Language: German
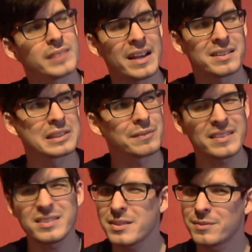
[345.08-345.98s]
Ich
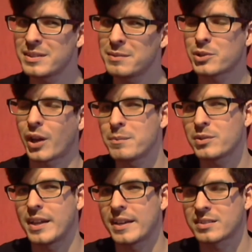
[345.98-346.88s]
weiß nicht, wie ich ihn beschreiben
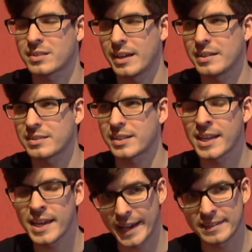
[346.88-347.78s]
soll, ehrlich gesagt.
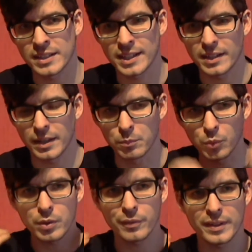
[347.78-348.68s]
Er hat ähm,
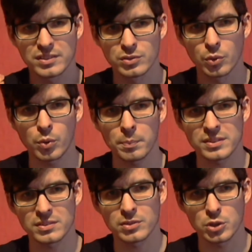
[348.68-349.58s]
ungefähr so
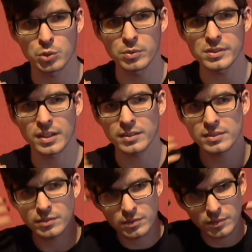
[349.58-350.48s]
bis zur Schulter,
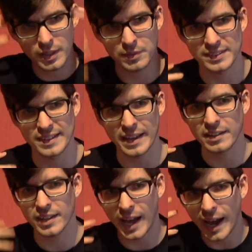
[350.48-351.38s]
so, so etwas
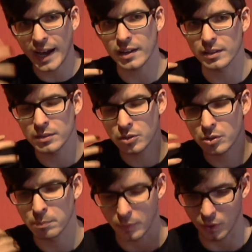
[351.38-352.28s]
längere Haare,
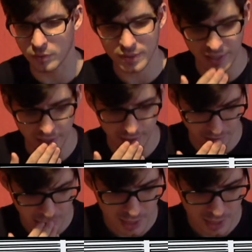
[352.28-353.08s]
blonde Haare,